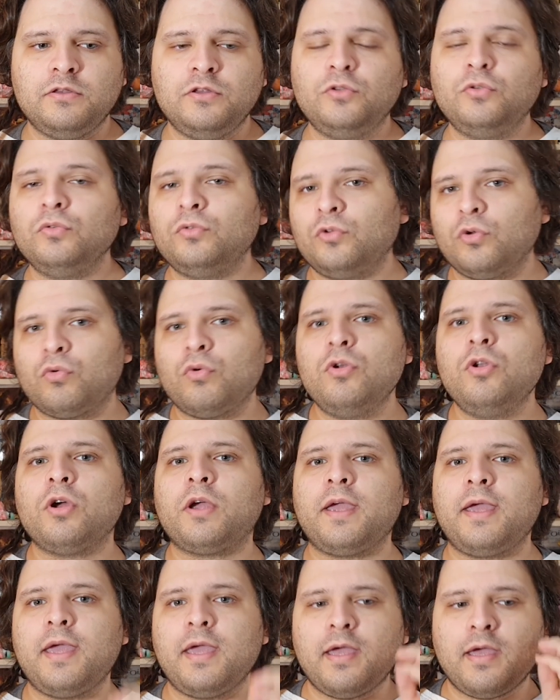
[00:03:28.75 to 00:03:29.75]
di tutto quello
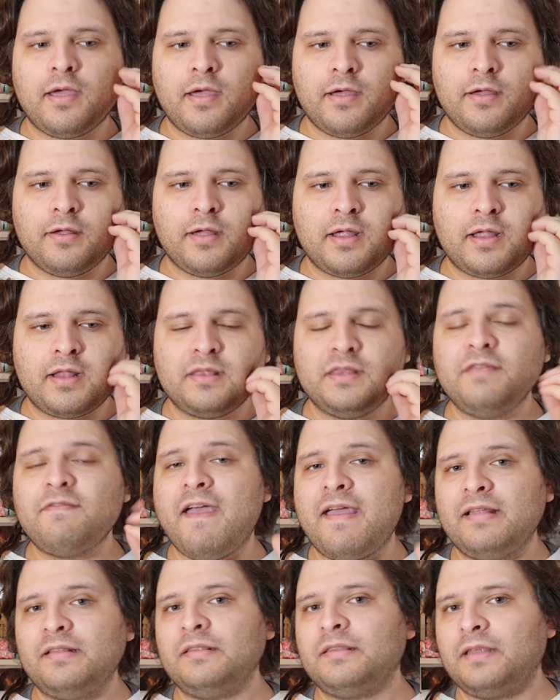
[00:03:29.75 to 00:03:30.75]
che eh,
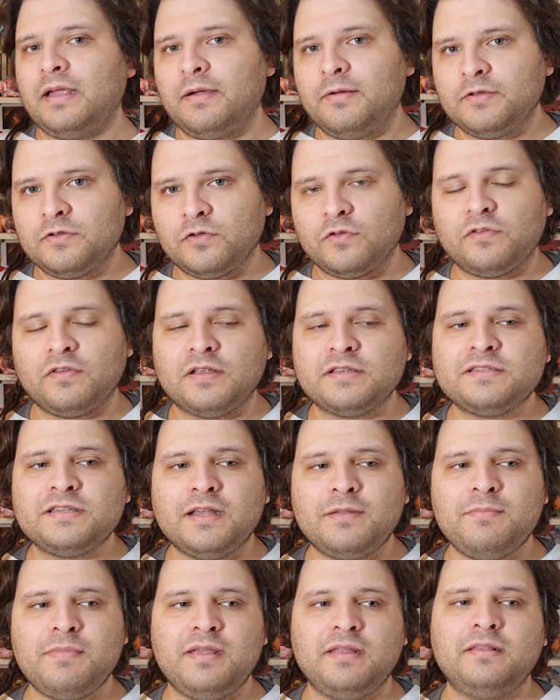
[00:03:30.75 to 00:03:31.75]
diventa
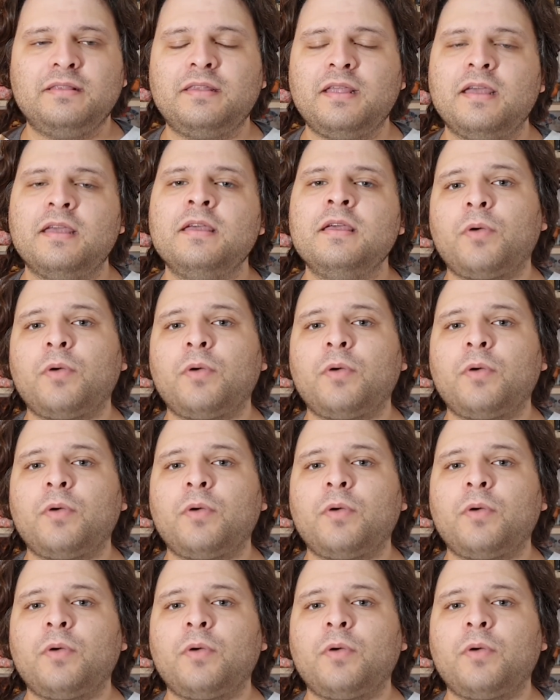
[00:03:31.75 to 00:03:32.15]
sostanzialmente